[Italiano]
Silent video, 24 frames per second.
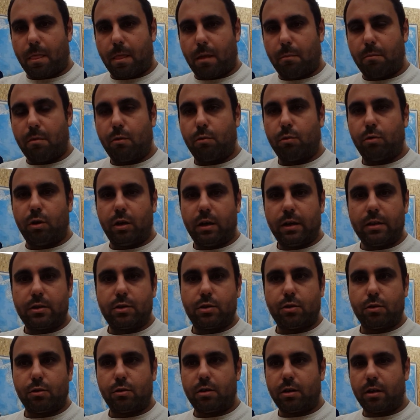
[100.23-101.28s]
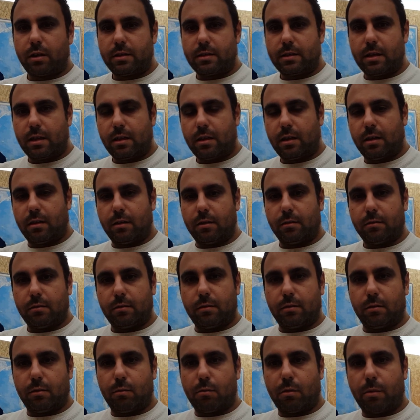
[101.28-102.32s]
abbiamo, avuto, un'elezione che è stata
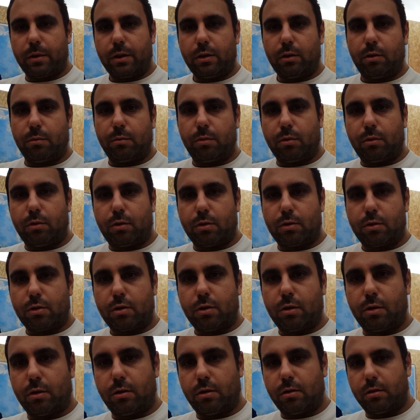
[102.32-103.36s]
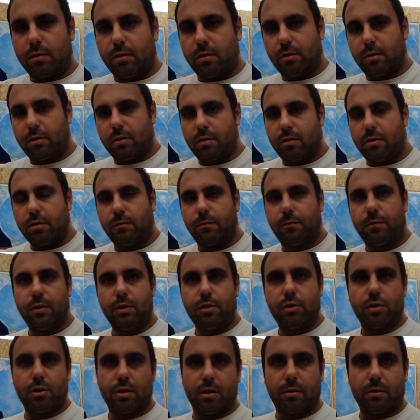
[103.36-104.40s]
un momento piuttosto eh,
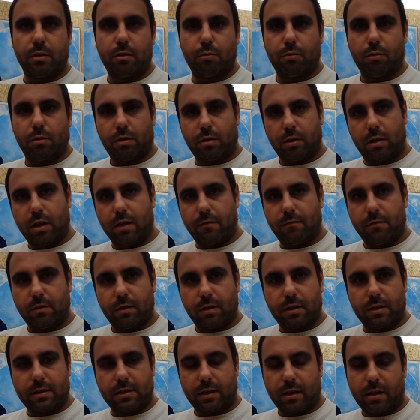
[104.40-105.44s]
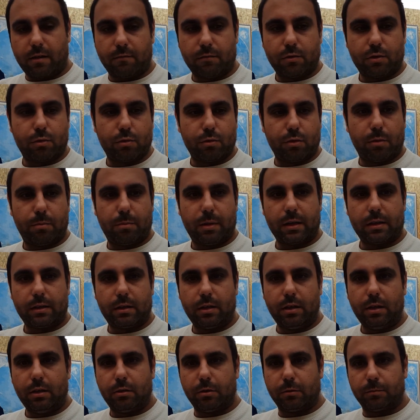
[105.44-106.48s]
difficile in, che, che, che ha vissuto il
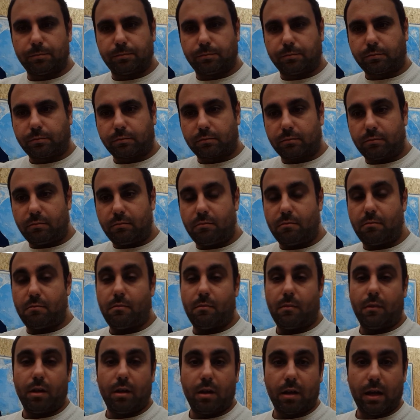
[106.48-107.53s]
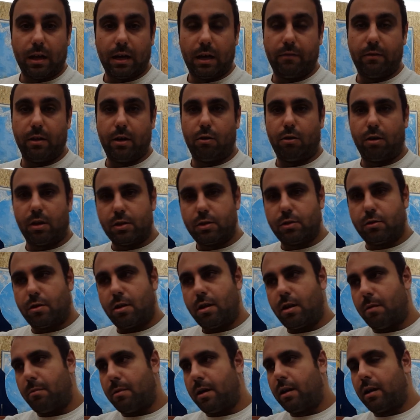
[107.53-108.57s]
partito a livello
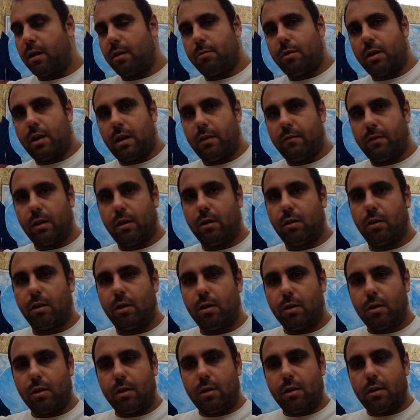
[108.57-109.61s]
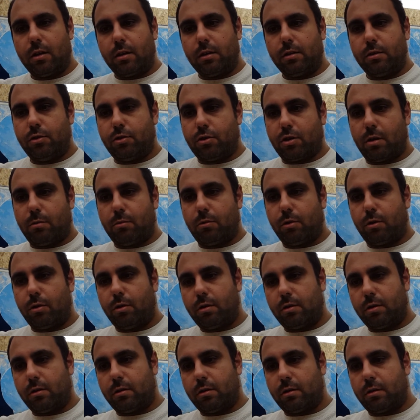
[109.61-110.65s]
nazionale ma anche a livello diciamo,
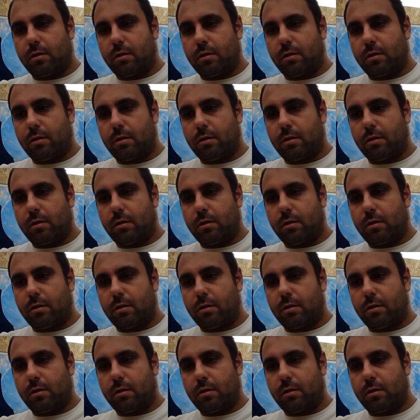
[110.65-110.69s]
eh,